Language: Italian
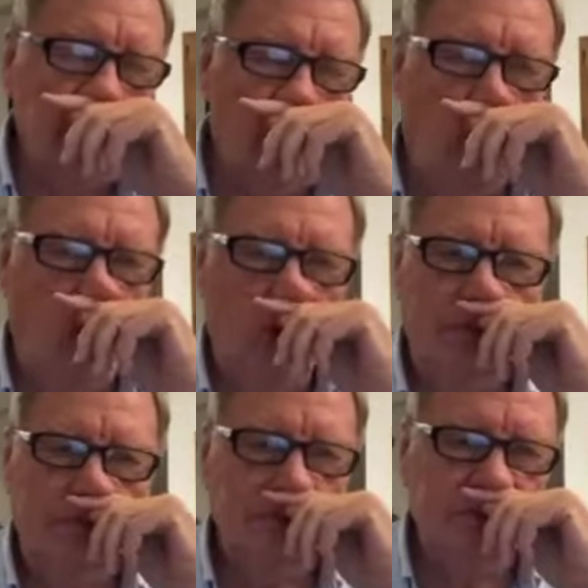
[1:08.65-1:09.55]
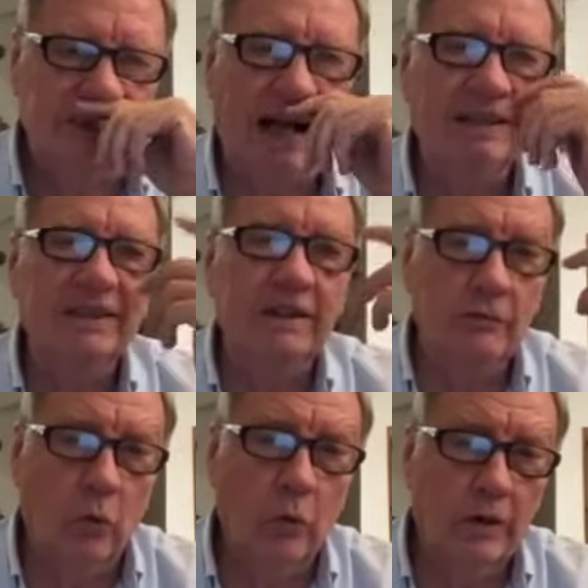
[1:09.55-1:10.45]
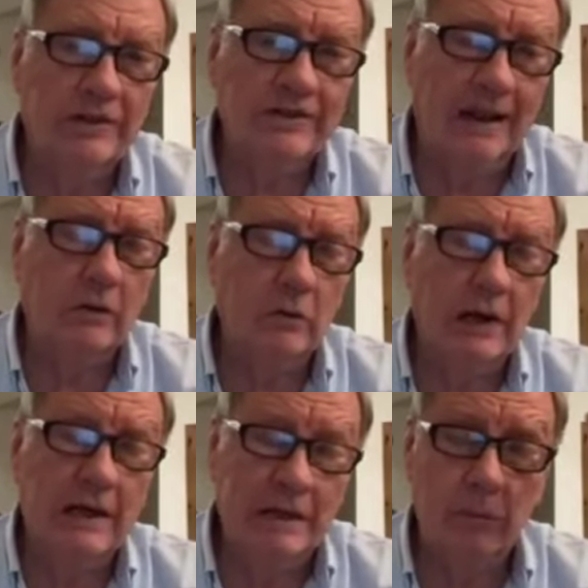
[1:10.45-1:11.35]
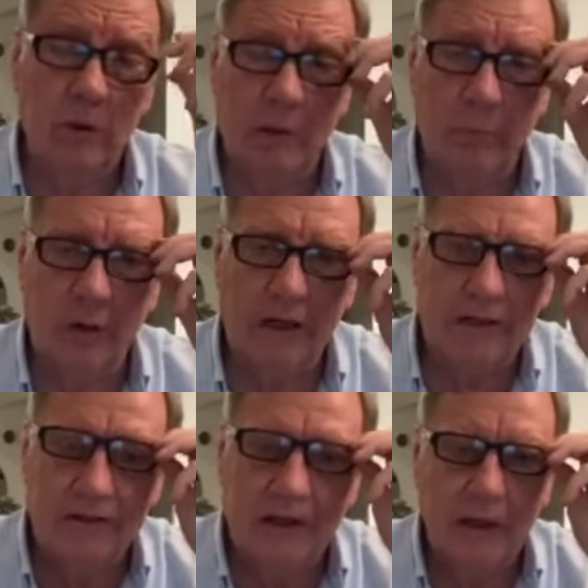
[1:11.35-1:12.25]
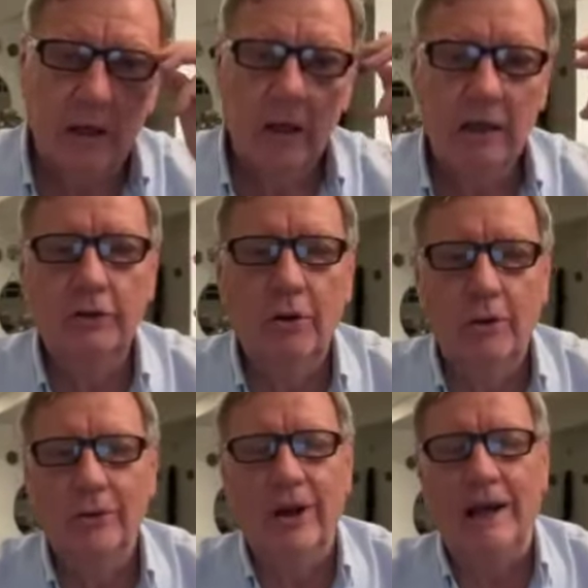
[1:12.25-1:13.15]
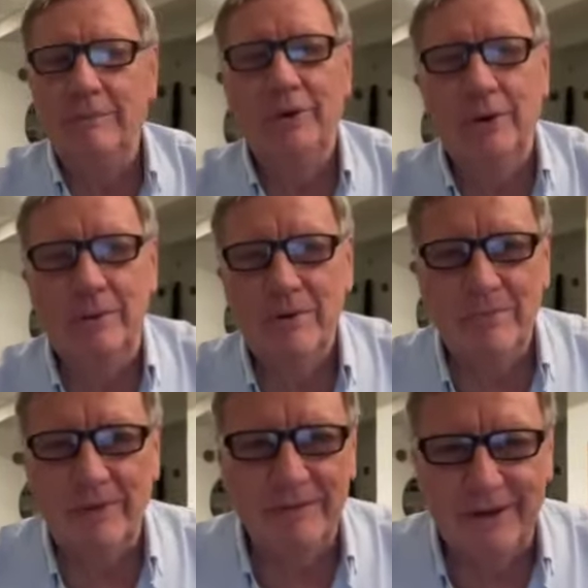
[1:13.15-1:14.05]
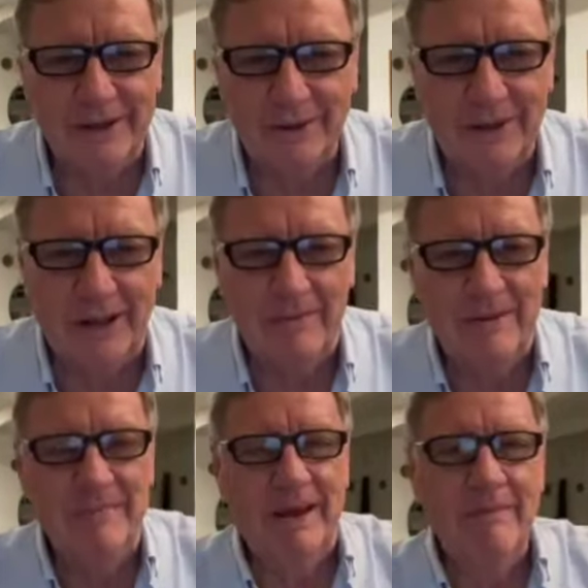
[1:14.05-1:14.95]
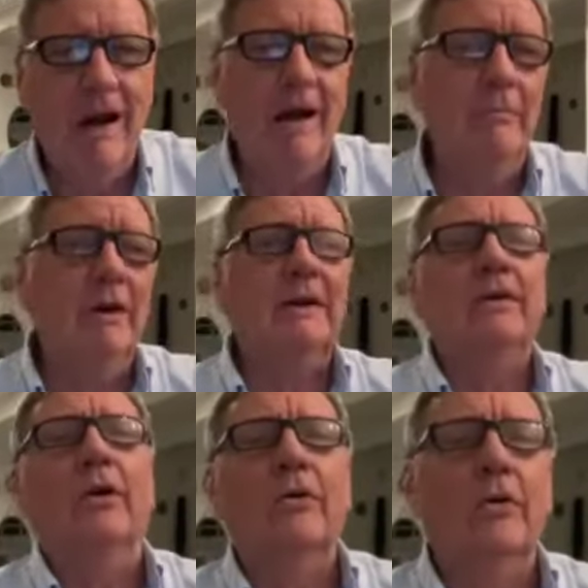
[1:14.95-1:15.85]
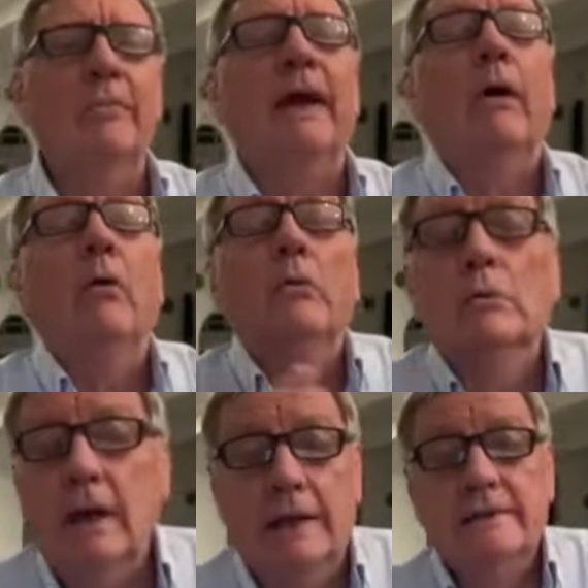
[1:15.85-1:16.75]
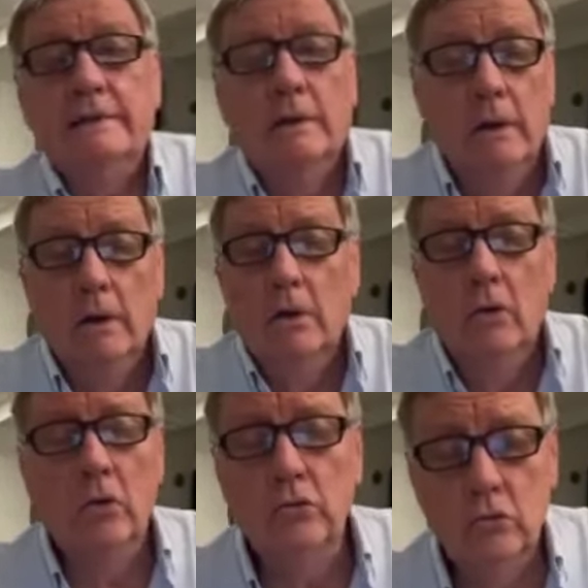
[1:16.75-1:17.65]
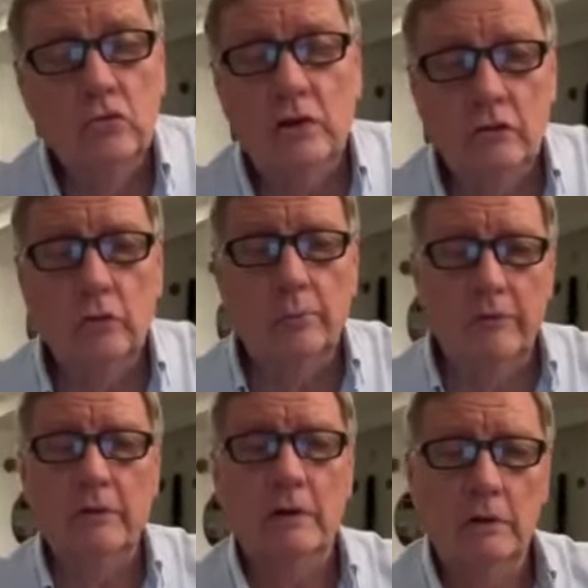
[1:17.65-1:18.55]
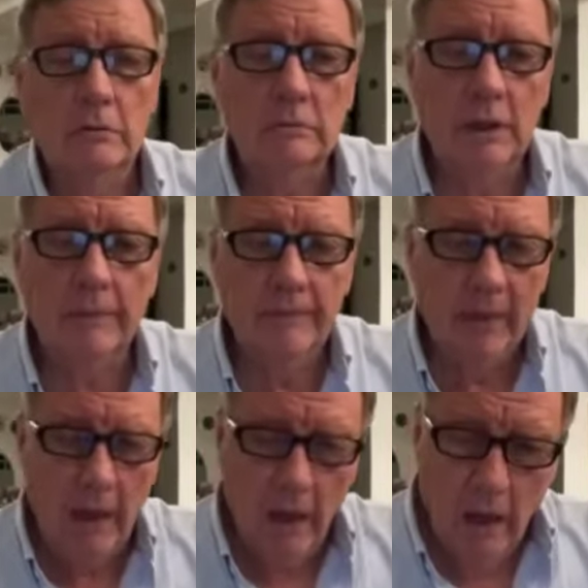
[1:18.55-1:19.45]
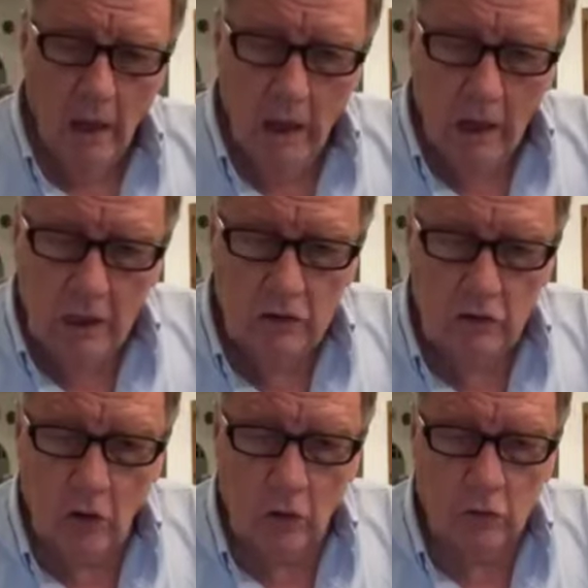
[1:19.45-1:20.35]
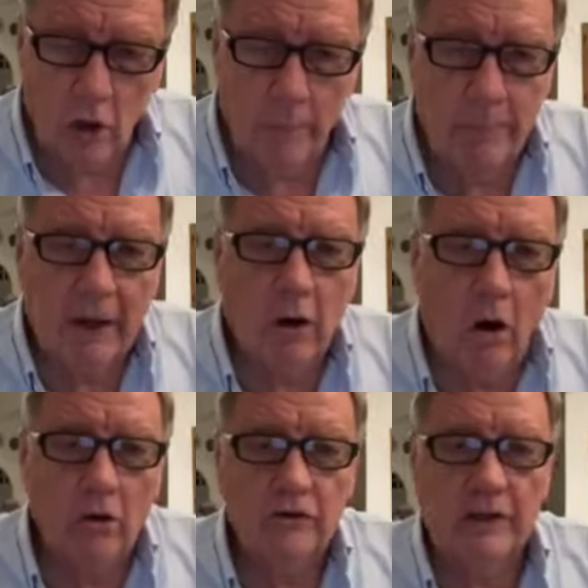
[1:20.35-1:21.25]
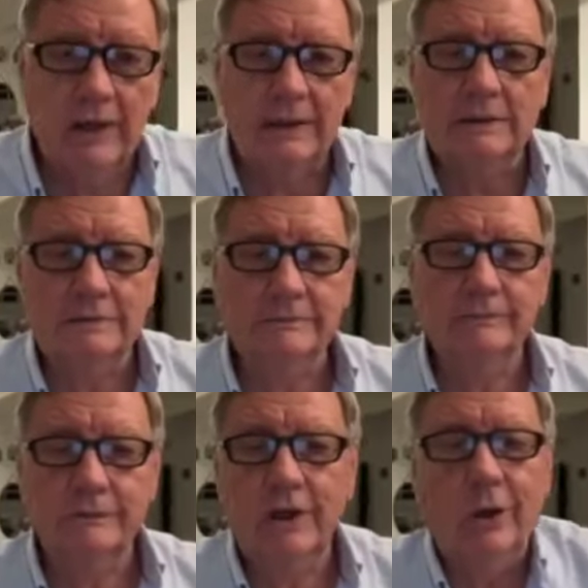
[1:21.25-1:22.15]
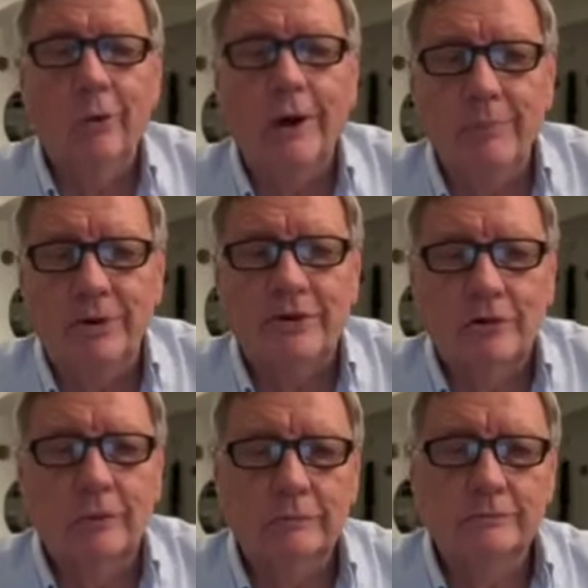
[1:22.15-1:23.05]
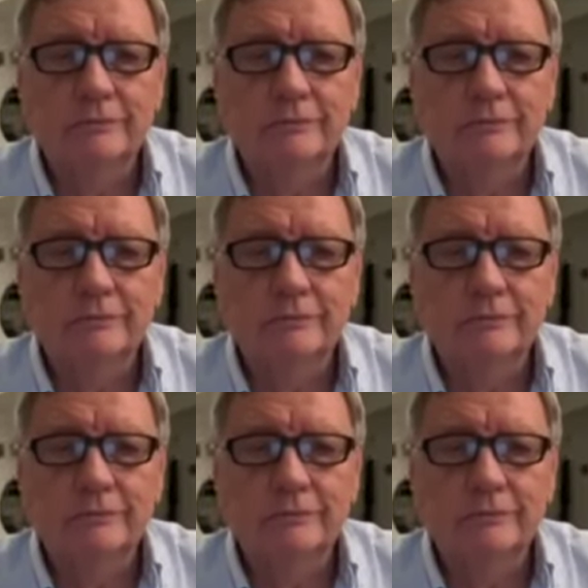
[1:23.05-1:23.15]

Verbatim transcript: Oh, tanti di voi sanno che il libro dell'Apocalisse non è il mio libro preferito della Bibbia. Beh, Marchio, come? Oh, ragazzi, ognuno ha il suo preferito. Okay. Ci sono troppe cose che non capisco.